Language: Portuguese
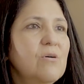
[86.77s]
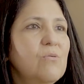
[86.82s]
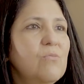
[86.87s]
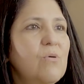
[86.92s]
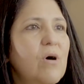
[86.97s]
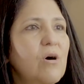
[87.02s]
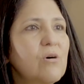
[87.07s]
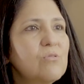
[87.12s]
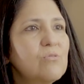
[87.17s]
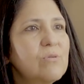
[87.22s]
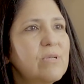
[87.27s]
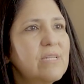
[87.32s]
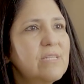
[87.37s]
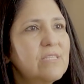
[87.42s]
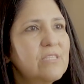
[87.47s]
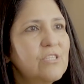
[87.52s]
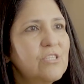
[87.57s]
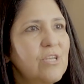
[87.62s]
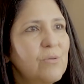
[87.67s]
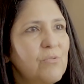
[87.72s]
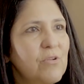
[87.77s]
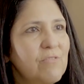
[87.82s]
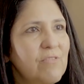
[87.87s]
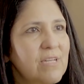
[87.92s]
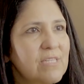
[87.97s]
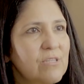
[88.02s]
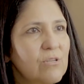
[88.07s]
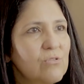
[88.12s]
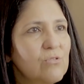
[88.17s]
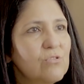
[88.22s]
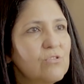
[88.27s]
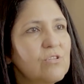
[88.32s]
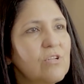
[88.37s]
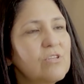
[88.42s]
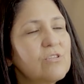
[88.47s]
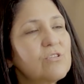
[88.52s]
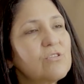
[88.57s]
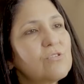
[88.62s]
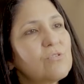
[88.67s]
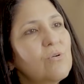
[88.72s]
um alto índice de aprovação dos
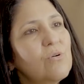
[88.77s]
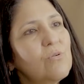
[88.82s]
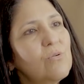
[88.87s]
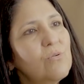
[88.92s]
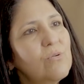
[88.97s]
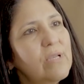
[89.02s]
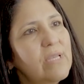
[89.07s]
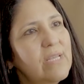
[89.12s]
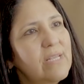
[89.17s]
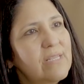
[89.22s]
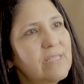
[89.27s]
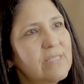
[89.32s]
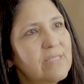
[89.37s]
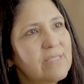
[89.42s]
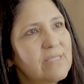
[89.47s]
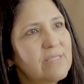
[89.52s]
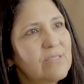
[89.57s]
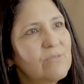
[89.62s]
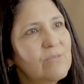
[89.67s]
nossos concluintes